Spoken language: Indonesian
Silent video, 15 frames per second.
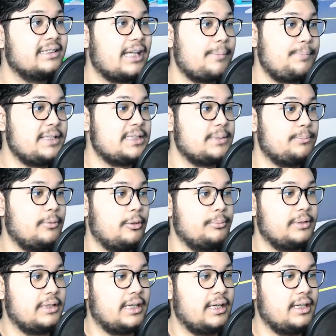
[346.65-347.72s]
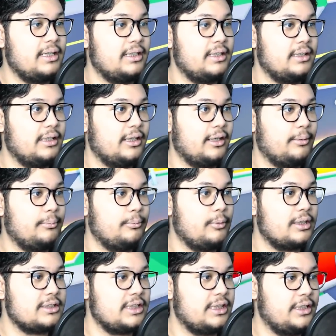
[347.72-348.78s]
Tapi sebelumnya um, gue
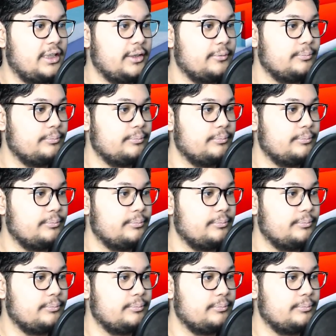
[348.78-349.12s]
kesini